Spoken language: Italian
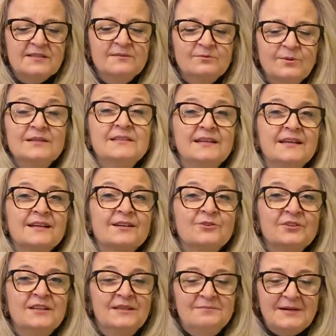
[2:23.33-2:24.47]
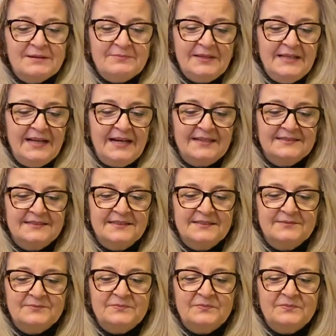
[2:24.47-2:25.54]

un quaderno delle marmellate.